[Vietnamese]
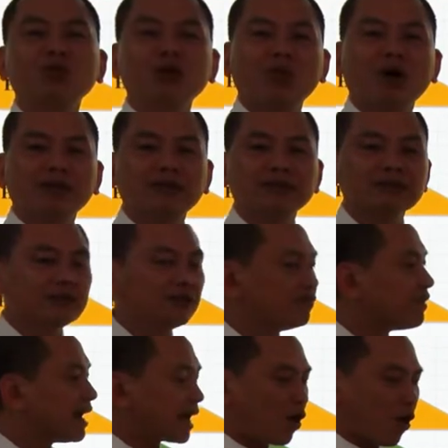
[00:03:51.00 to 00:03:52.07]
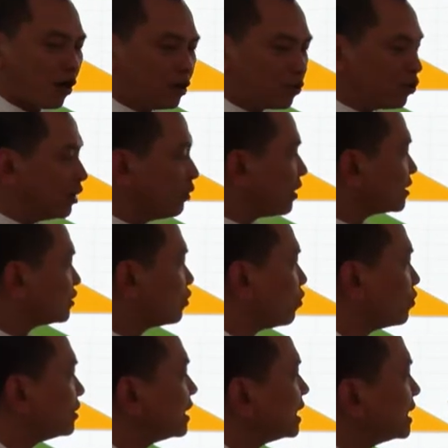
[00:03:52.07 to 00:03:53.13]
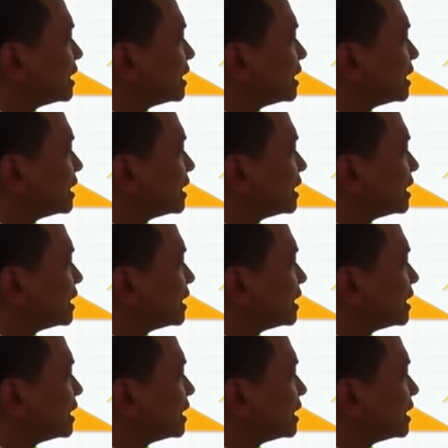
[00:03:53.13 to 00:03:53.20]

quy luật, và có được quy luật rồi